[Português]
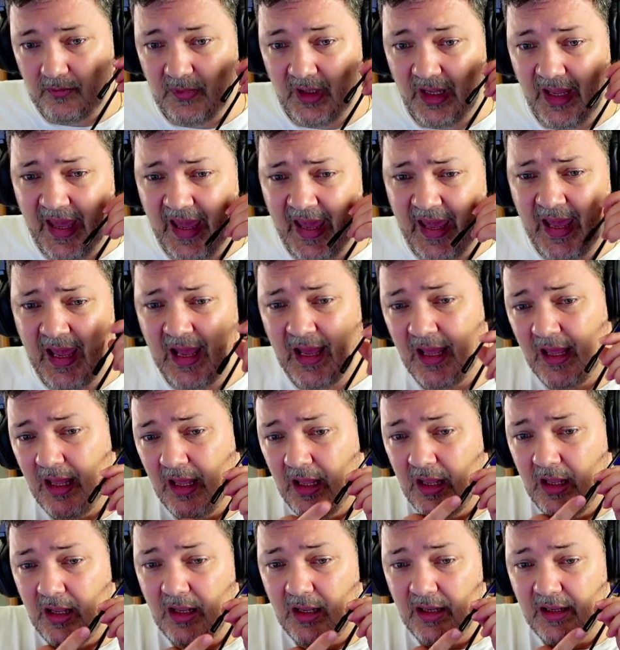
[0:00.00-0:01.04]
É
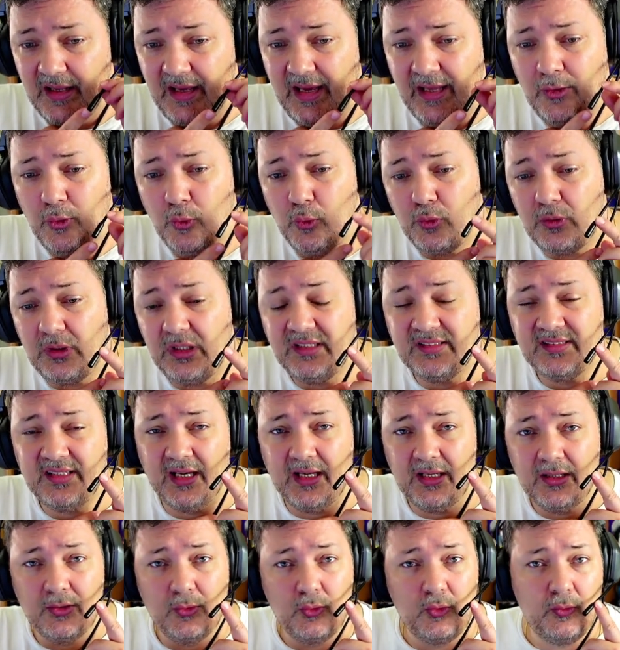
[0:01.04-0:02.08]
quem não
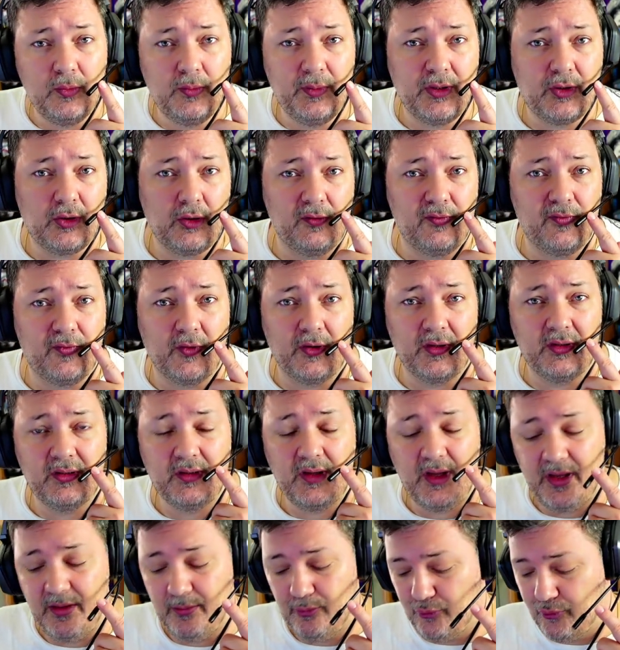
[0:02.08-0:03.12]
utilizar o microfone
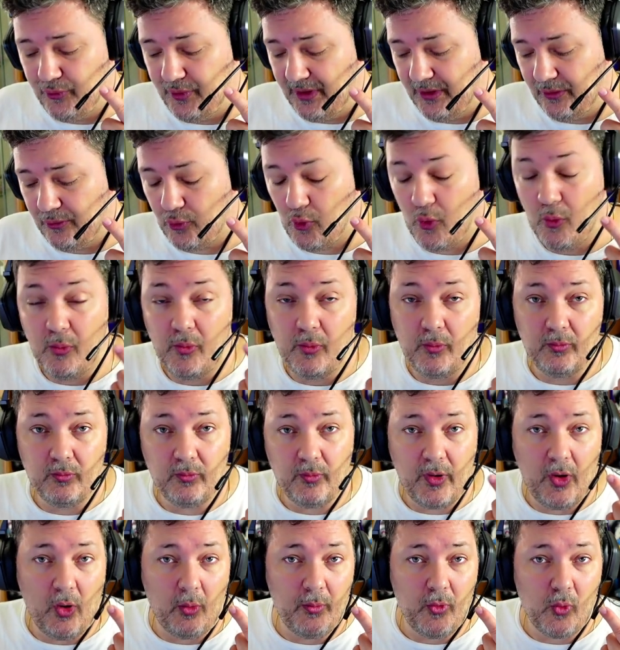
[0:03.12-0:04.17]
embutido, como
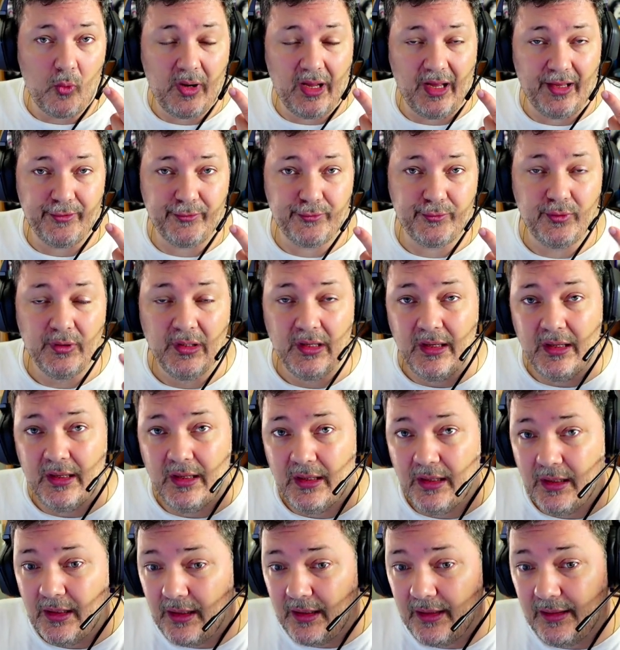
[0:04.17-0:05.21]
é o meu caso,
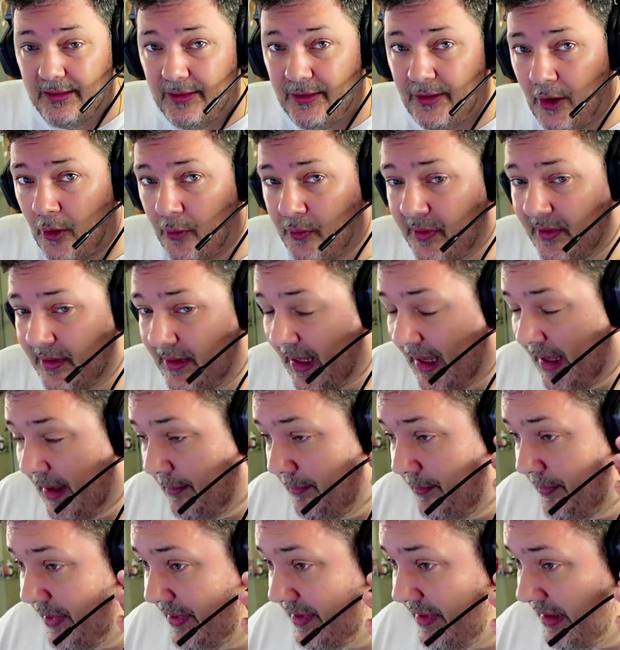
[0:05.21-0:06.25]
não dá
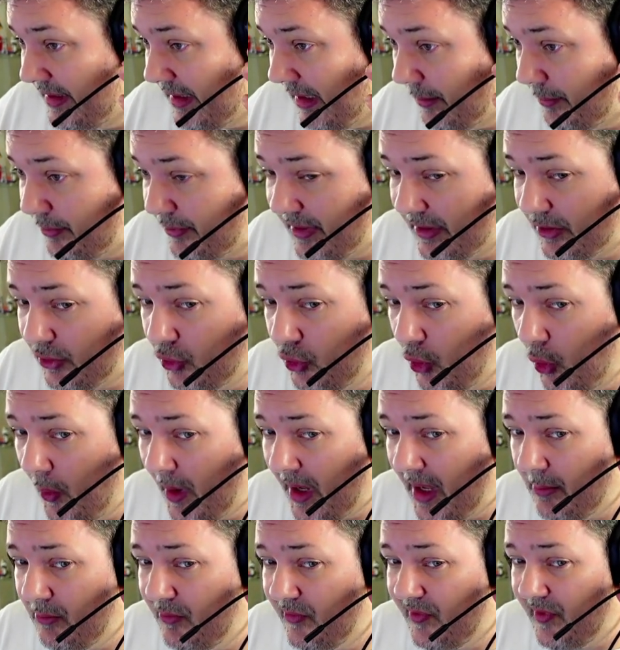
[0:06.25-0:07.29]
para tirá-lo, portanto não
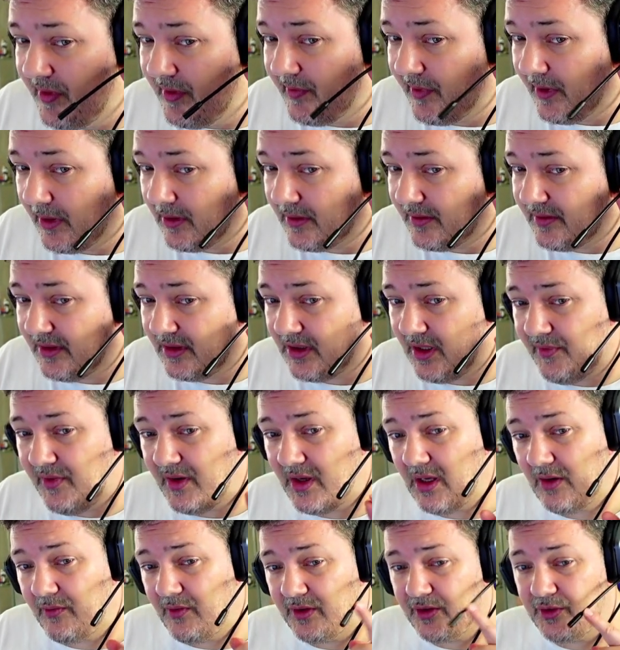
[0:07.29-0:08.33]
é movível.
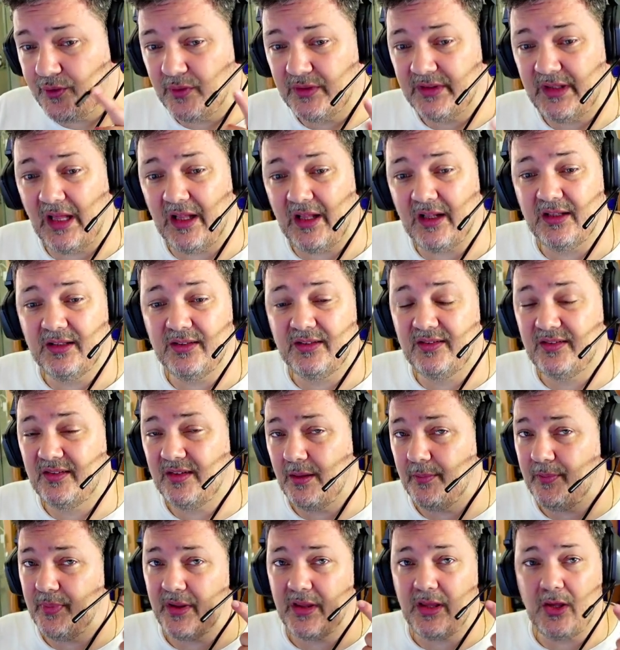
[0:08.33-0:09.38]
Significa que vocês vão estar
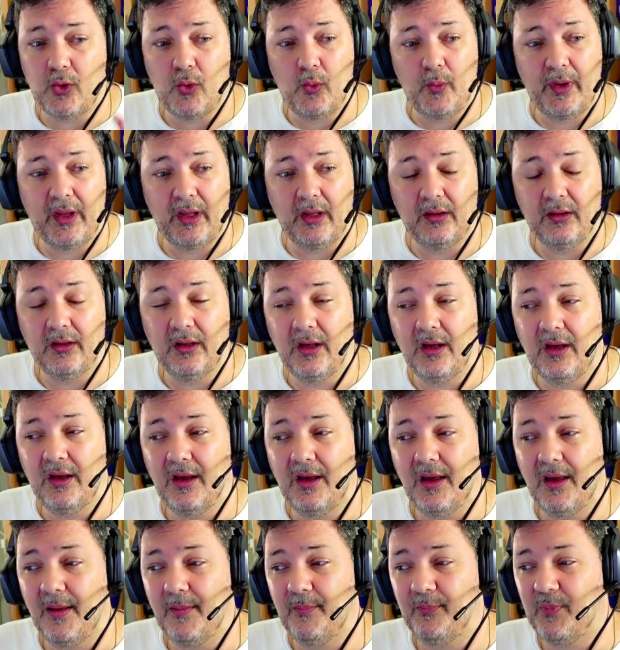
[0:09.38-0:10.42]
sempre aqui com ele.
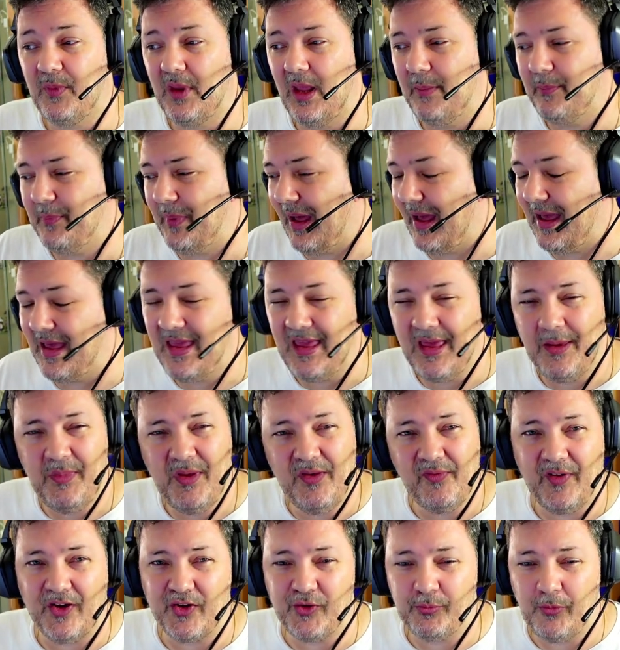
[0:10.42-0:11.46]
Uh, epá, e a
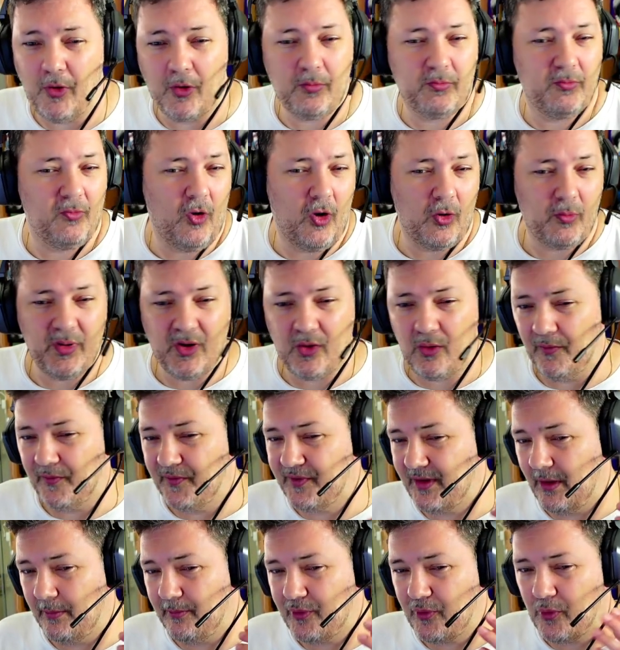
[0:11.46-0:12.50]
mim faz-me alguma
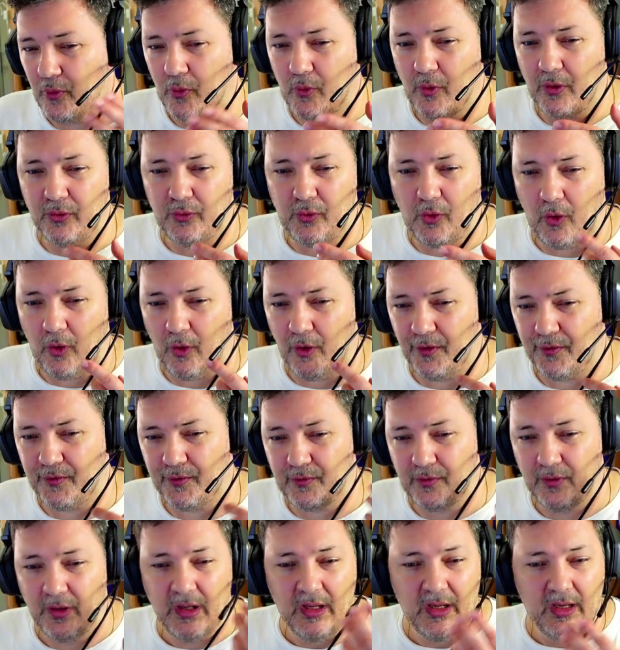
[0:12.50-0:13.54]
confusão porque eu quando
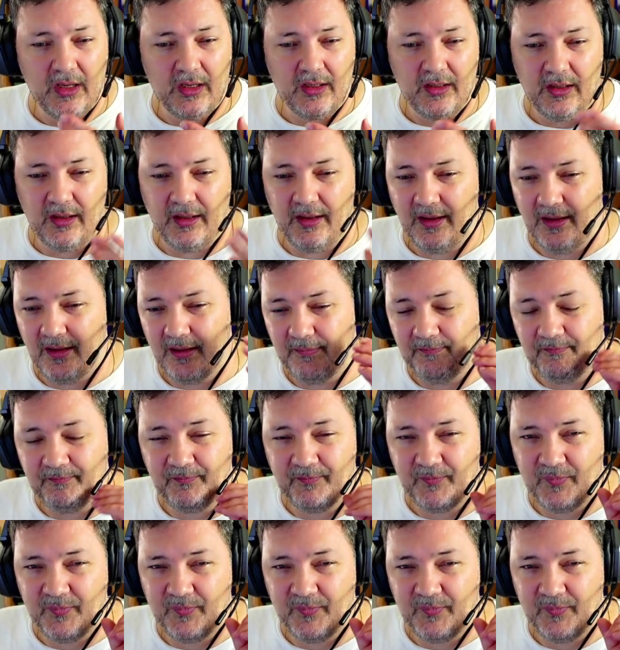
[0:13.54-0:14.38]
roço. Uh,